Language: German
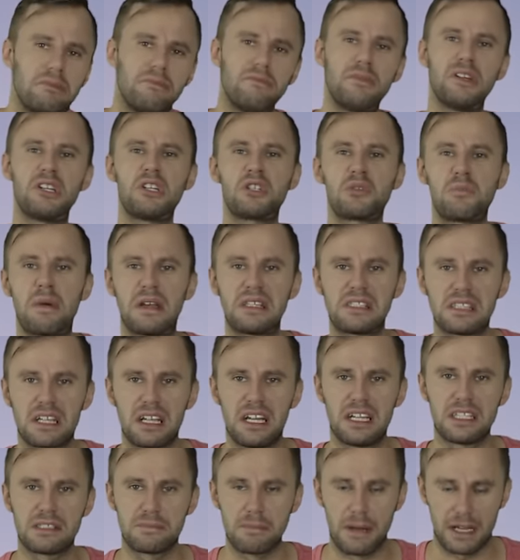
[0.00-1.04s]
wenn du Spaß
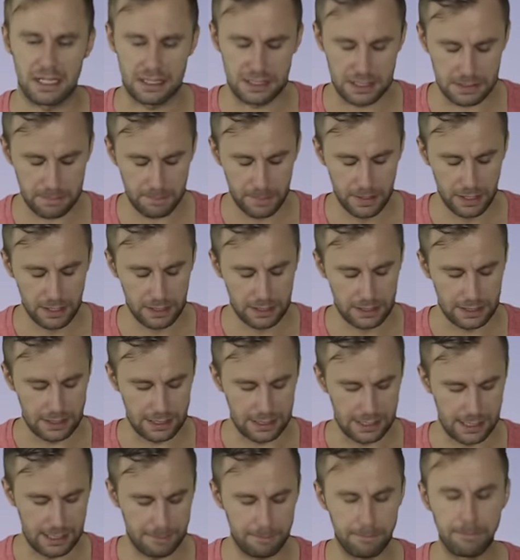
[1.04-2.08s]
dran hast, mach das.
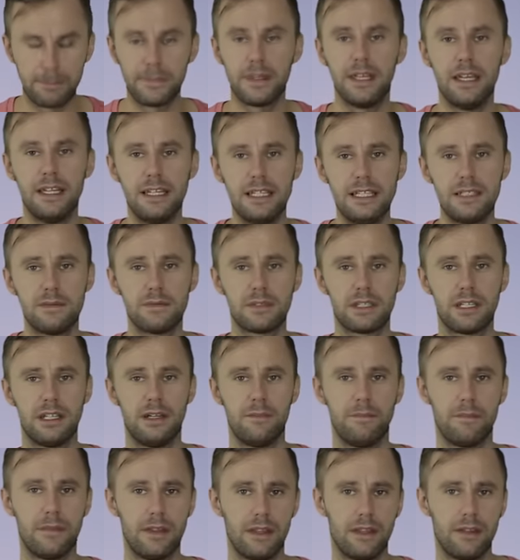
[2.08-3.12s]
Ähm, in diesem
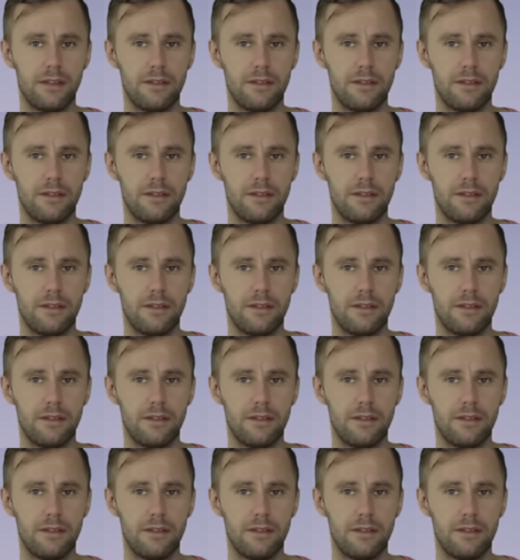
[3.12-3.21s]
Sinne,